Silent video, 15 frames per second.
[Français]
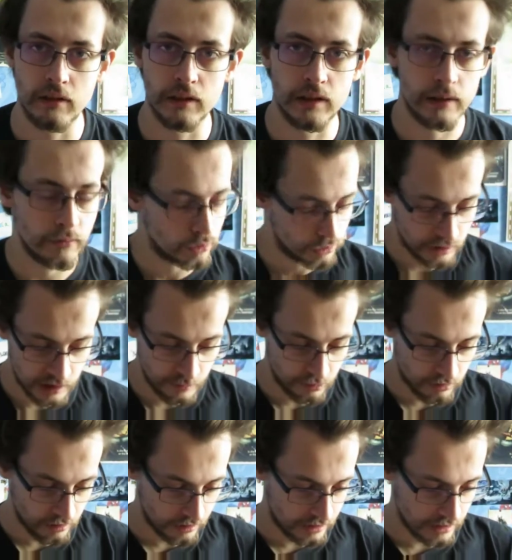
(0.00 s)
je ne sais
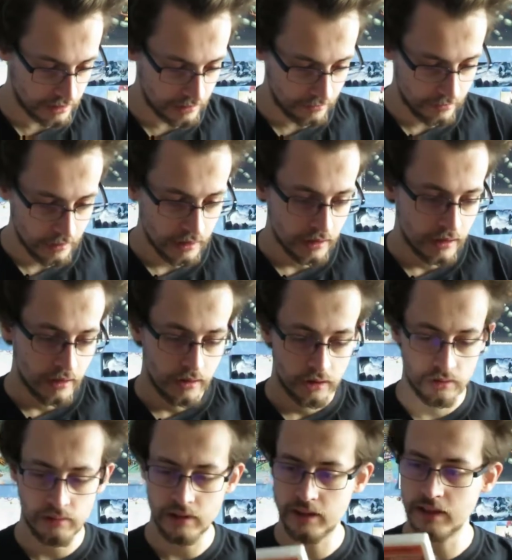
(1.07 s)
plus lequel.
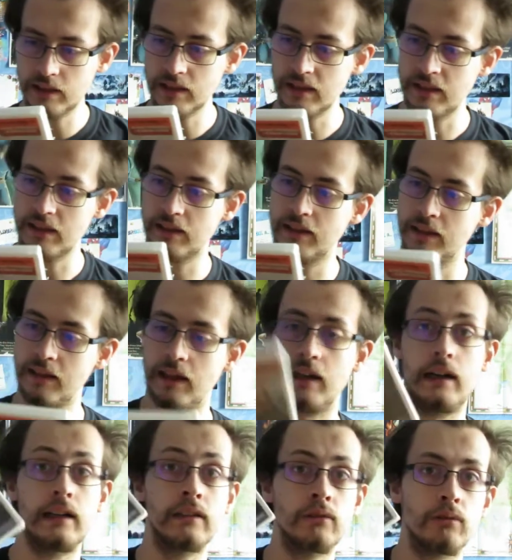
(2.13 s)
Celui-ci, il était
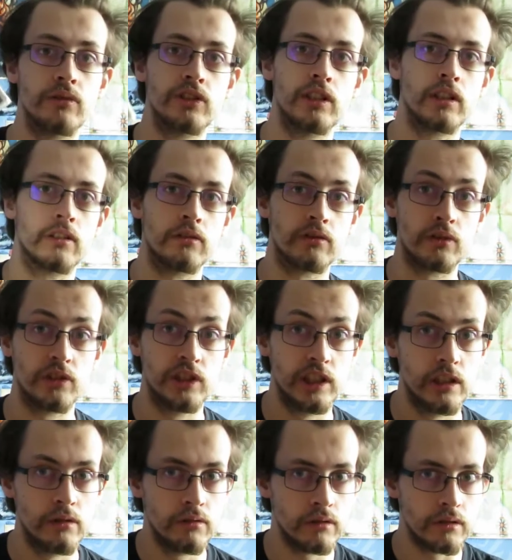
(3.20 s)
à 1,50€
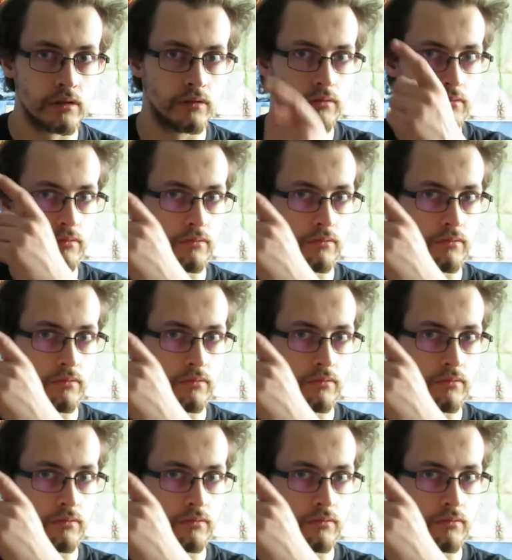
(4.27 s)
chez Nose.